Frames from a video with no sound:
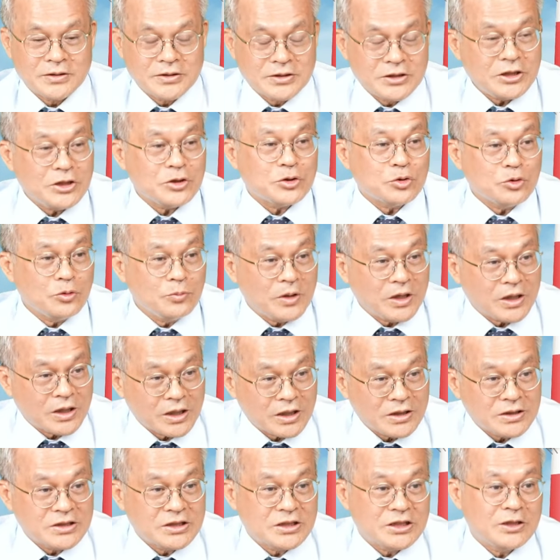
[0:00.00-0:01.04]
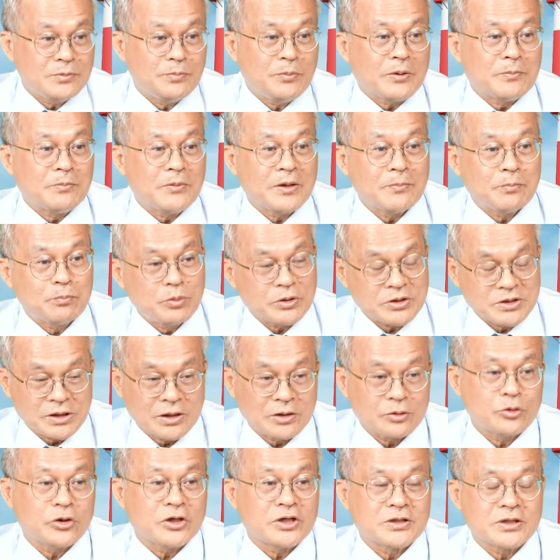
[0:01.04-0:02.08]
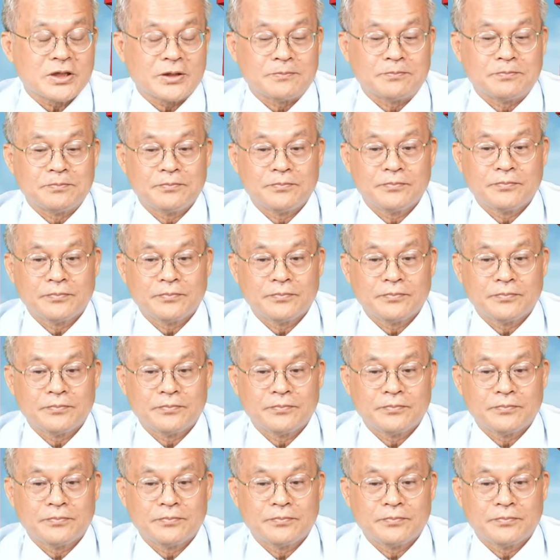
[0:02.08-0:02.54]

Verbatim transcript: 技术面跟基本面不成对称，